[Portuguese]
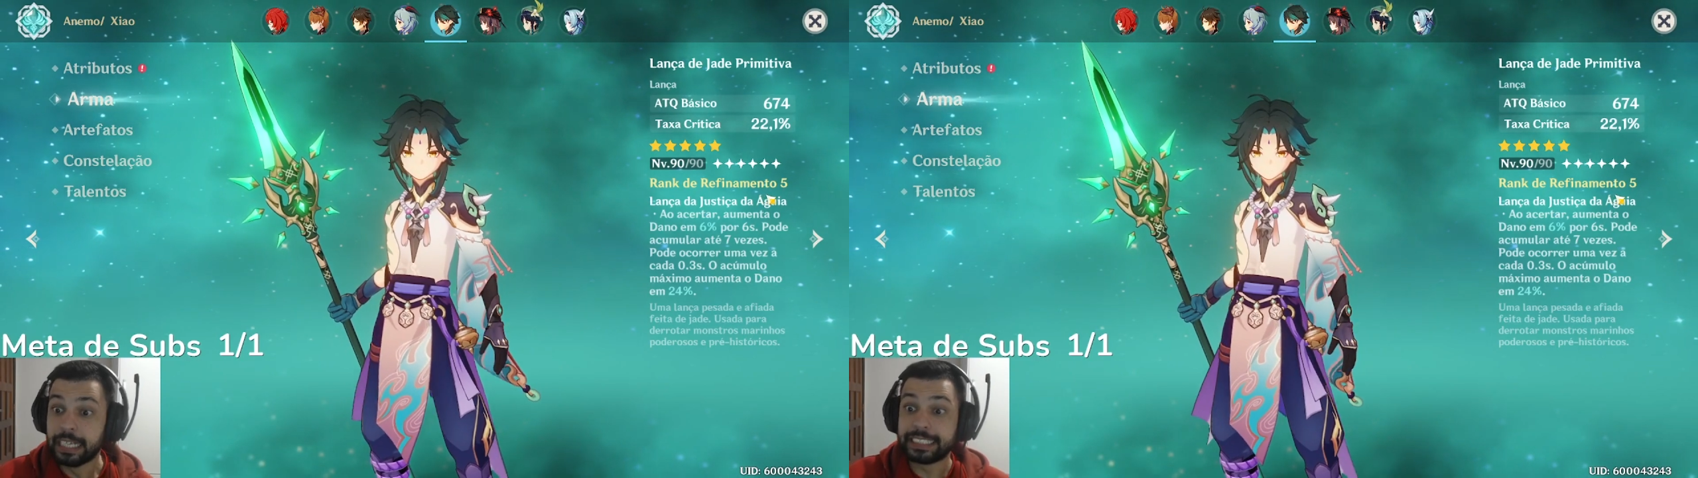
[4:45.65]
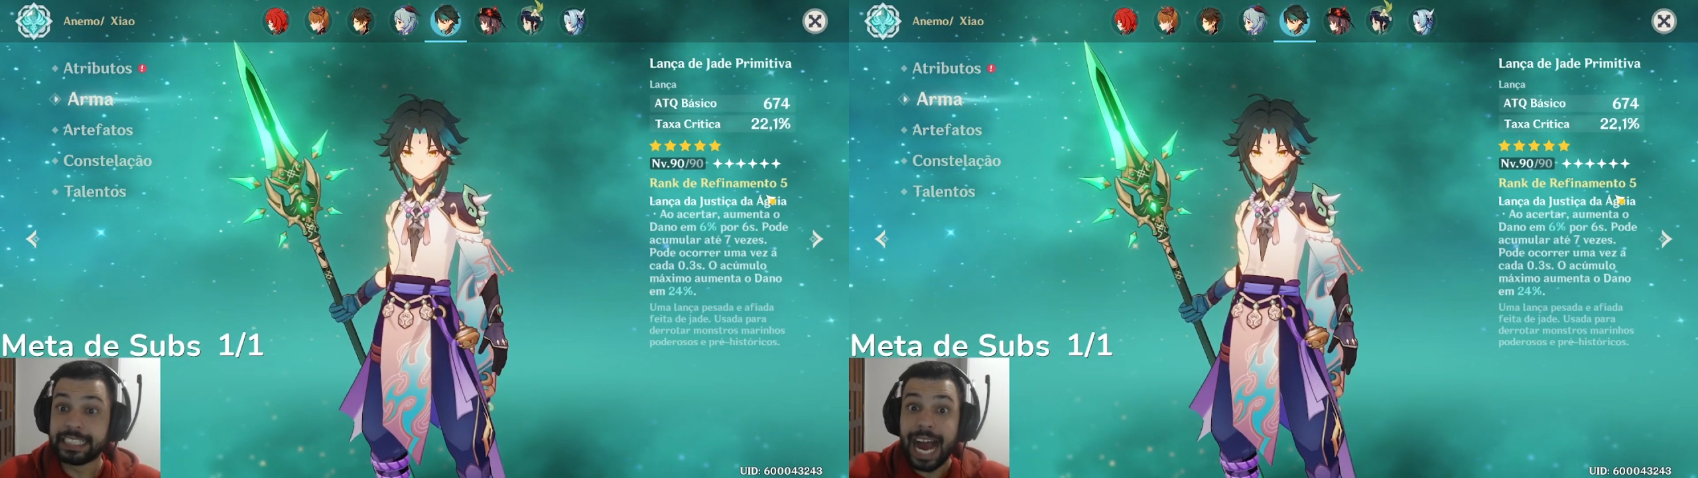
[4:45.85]

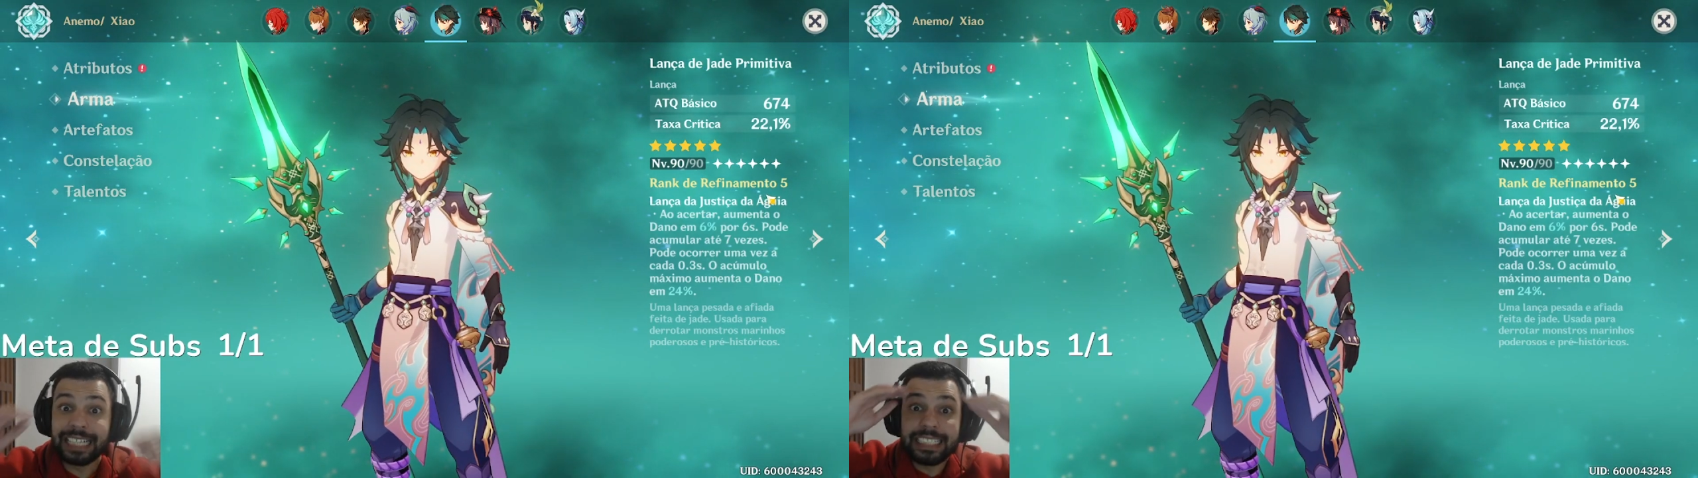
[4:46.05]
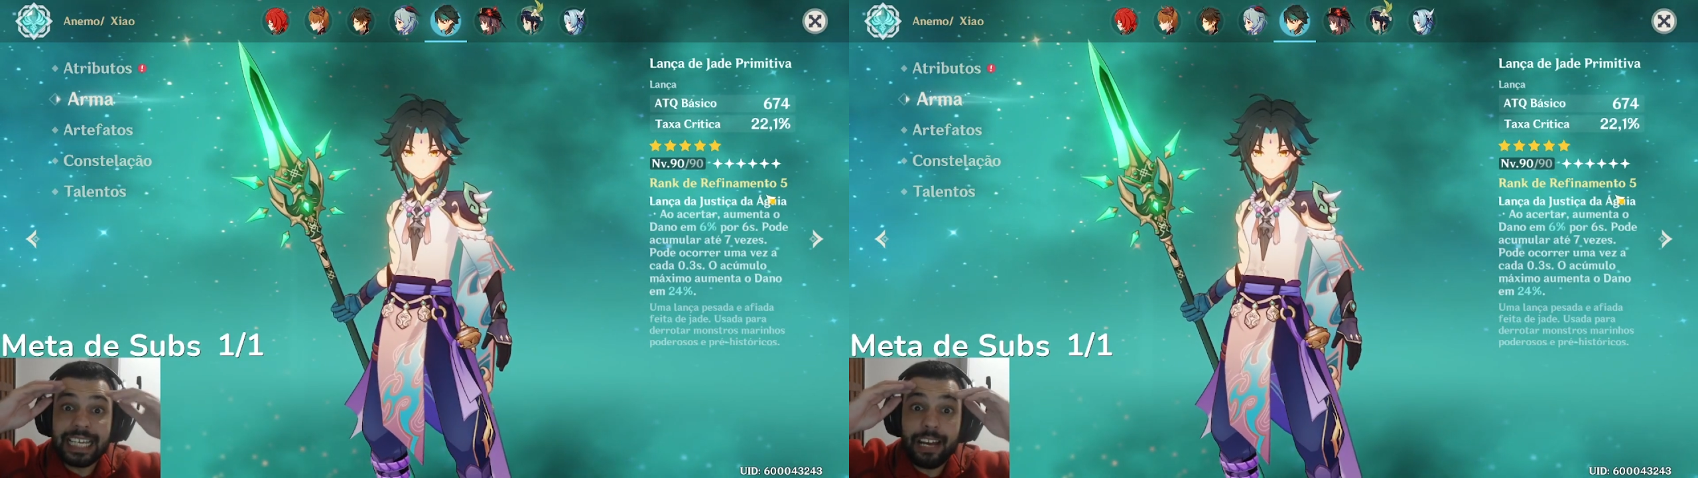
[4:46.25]

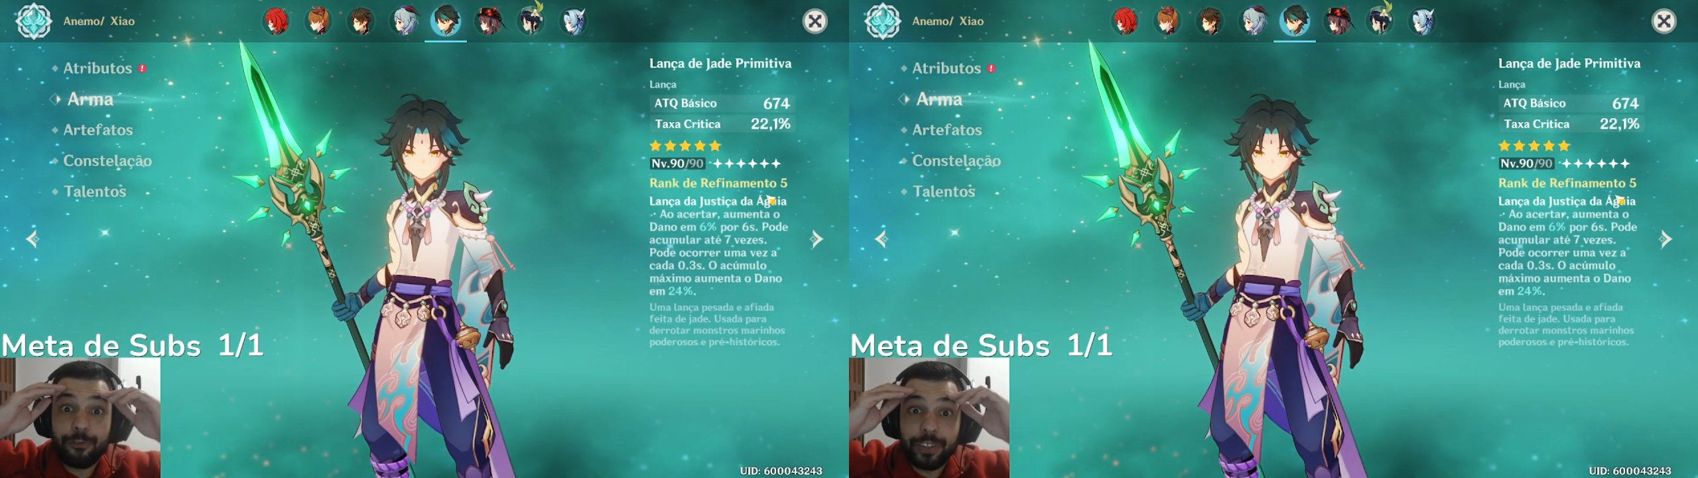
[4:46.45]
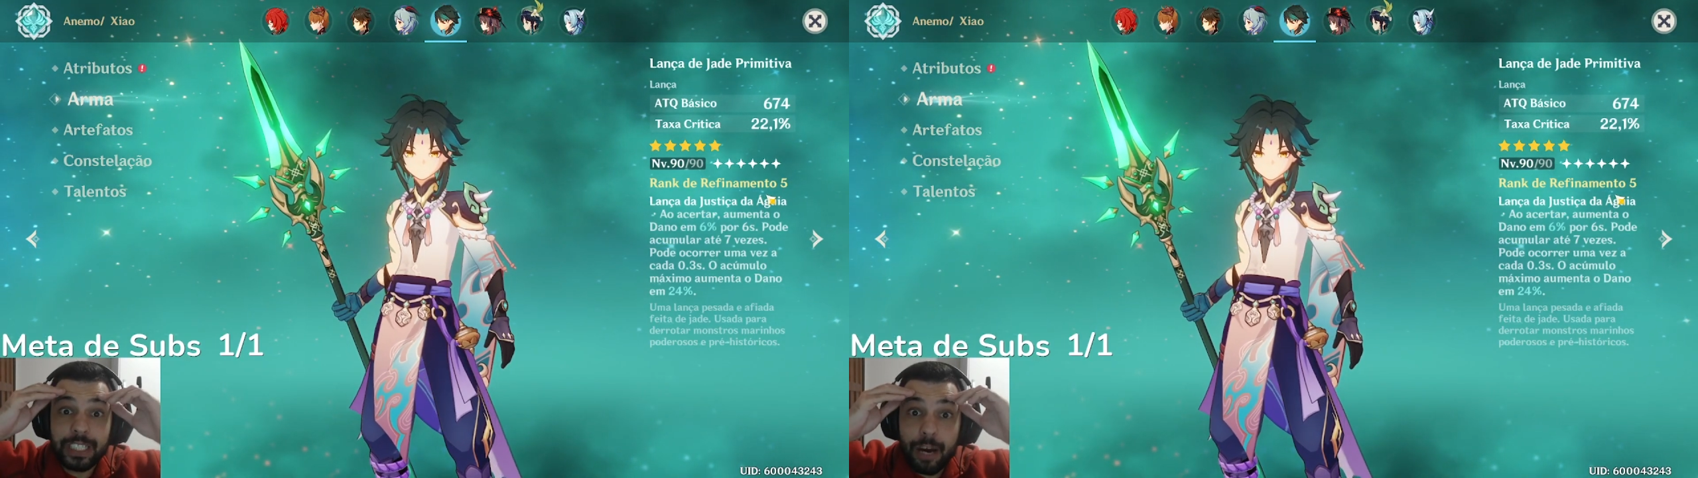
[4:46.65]
já de
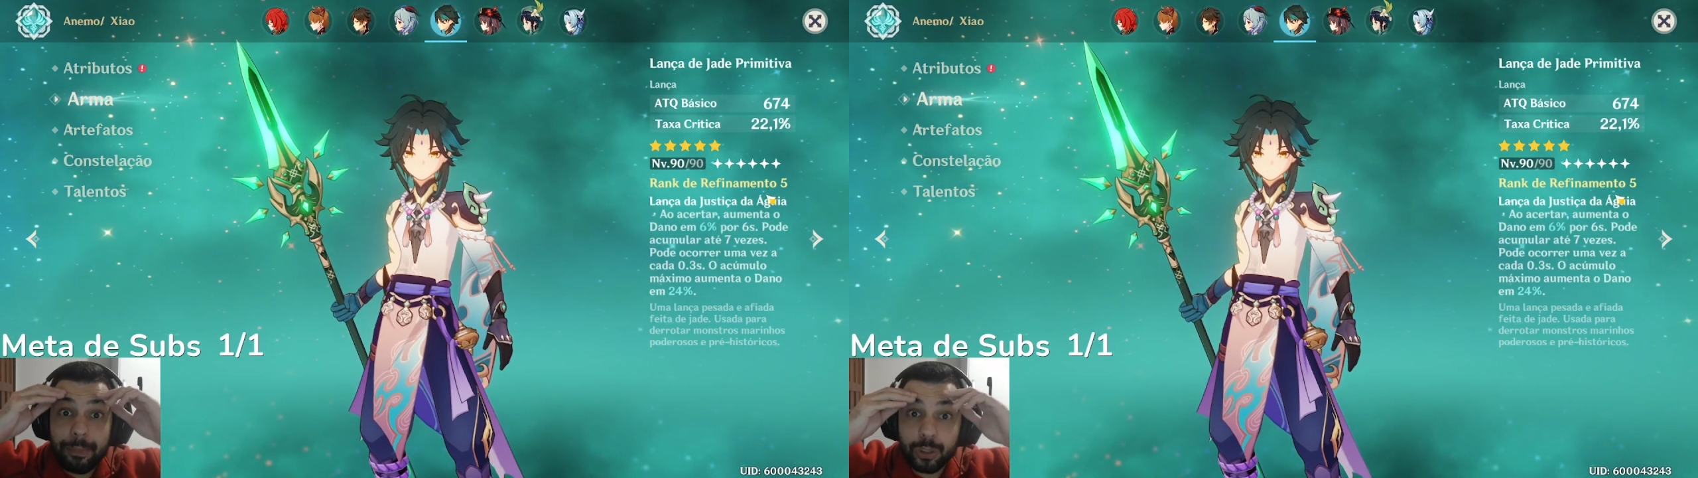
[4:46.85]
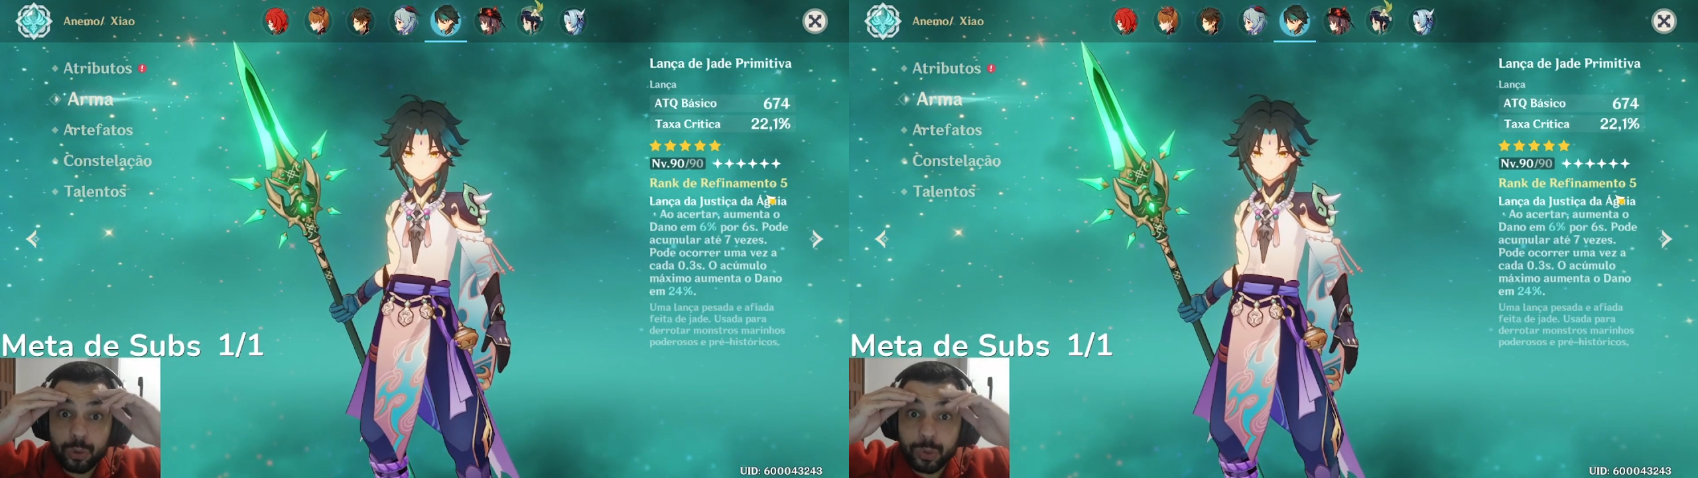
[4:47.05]

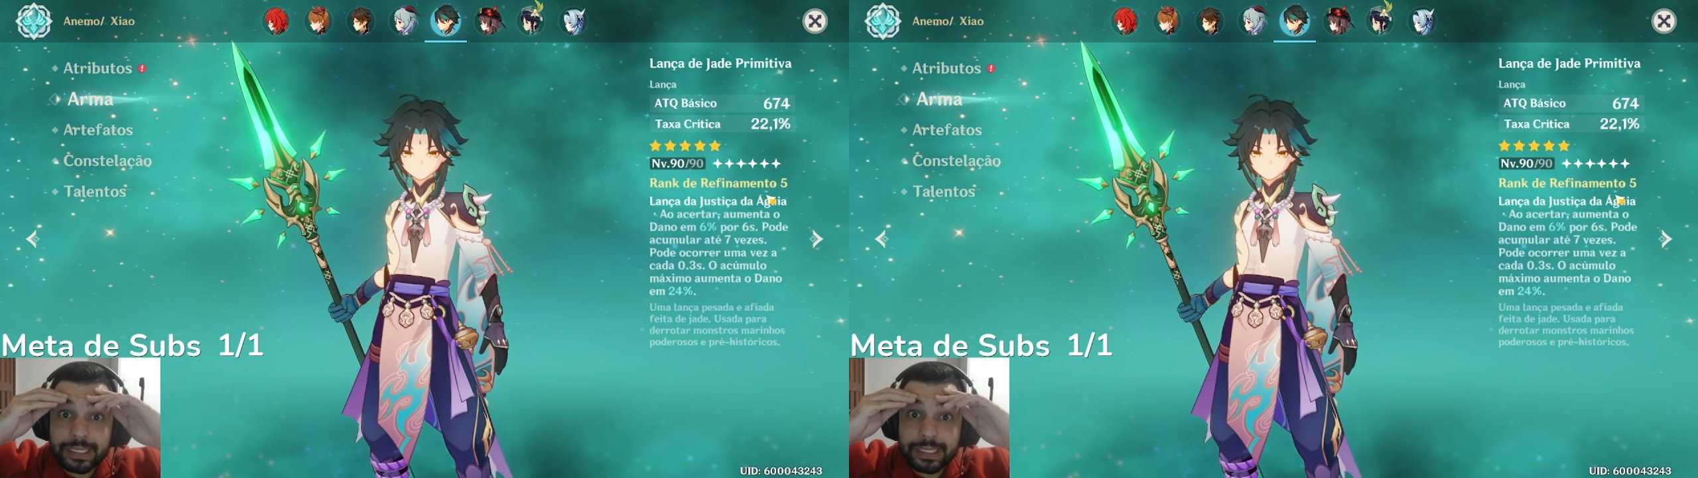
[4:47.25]
refinamento